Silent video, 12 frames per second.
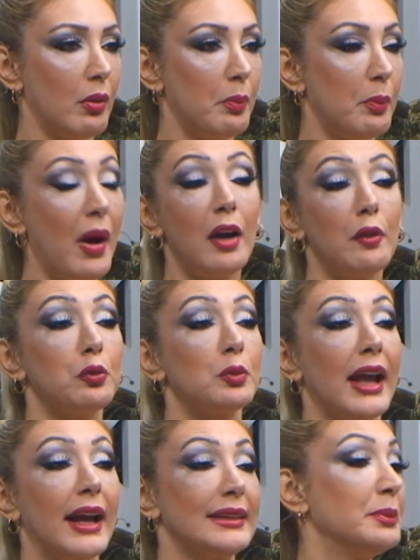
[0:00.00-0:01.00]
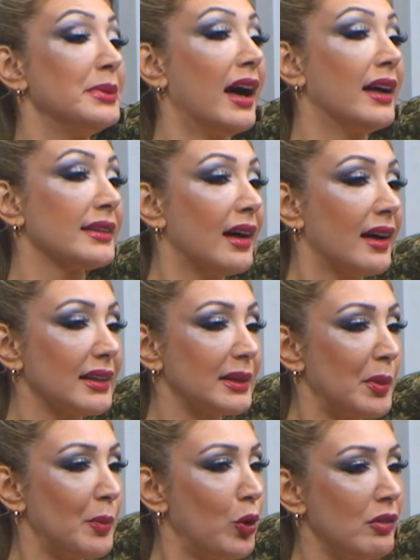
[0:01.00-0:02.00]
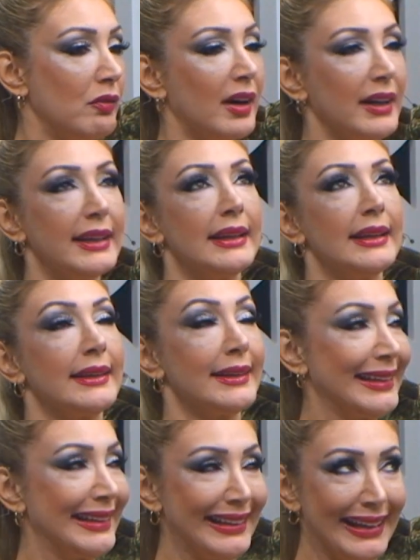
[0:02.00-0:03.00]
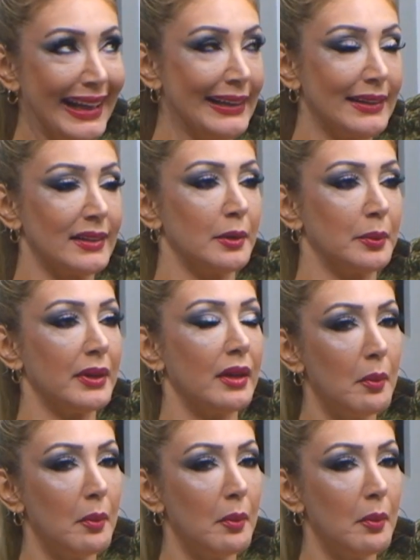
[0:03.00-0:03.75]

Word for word: Parfüm geldi bir anda aklıma böyle vahiy gelir gibi.